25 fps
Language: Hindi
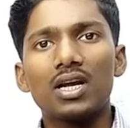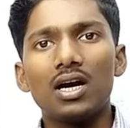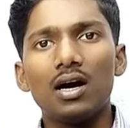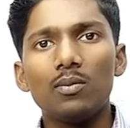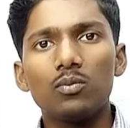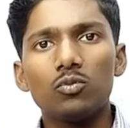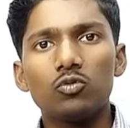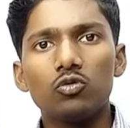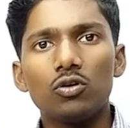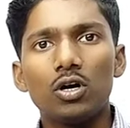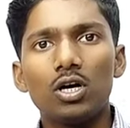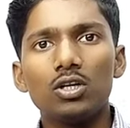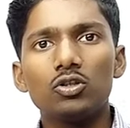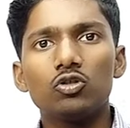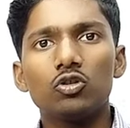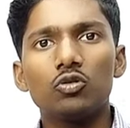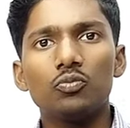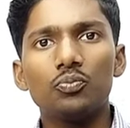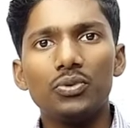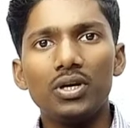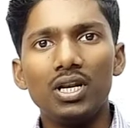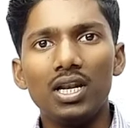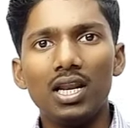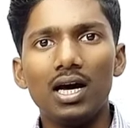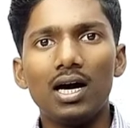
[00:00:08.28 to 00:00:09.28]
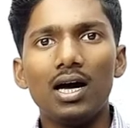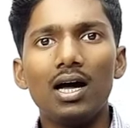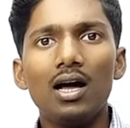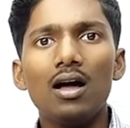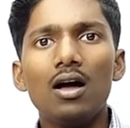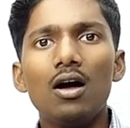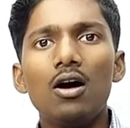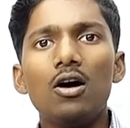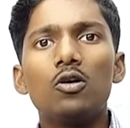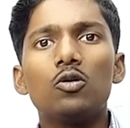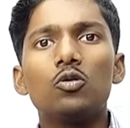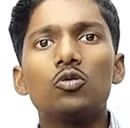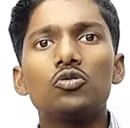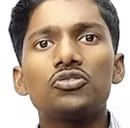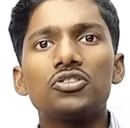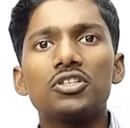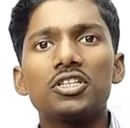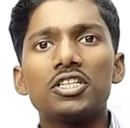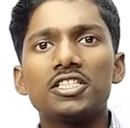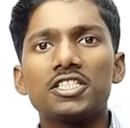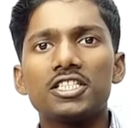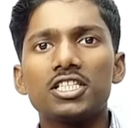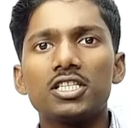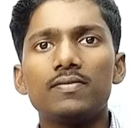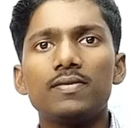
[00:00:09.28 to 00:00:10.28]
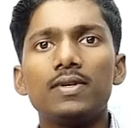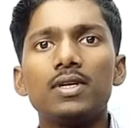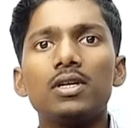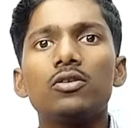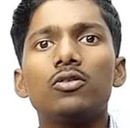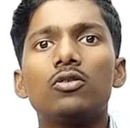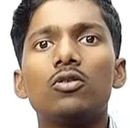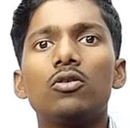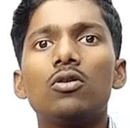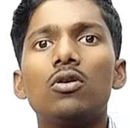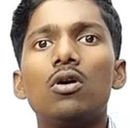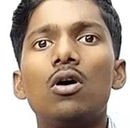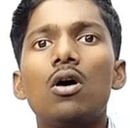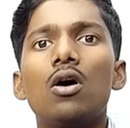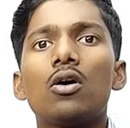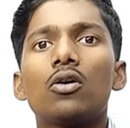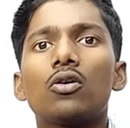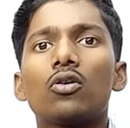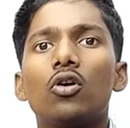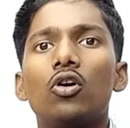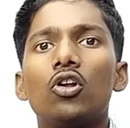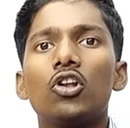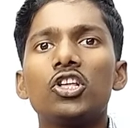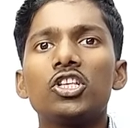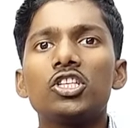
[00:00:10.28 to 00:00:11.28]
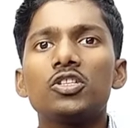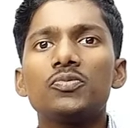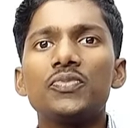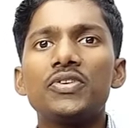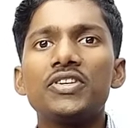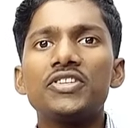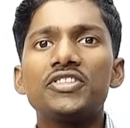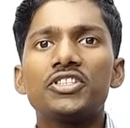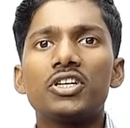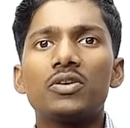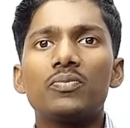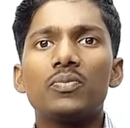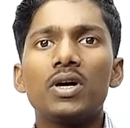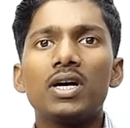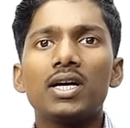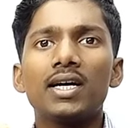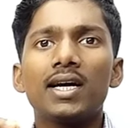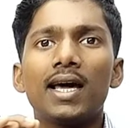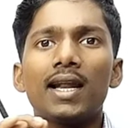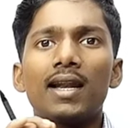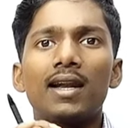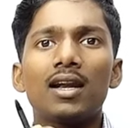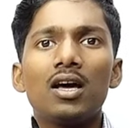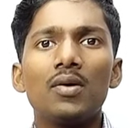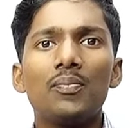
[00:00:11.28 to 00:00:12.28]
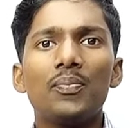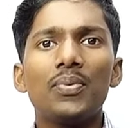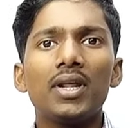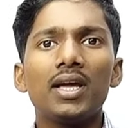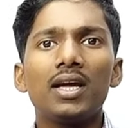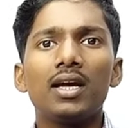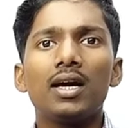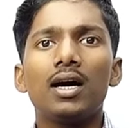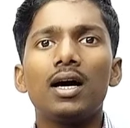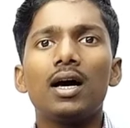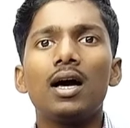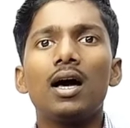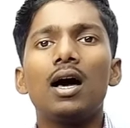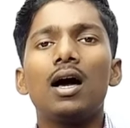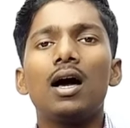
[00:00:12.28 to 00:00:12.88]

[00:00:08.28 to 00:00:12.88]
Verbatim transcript: प्राप्त हुआ जो मिला उस रिसीविंग को कॉलेज में जमा करना पड़ेगा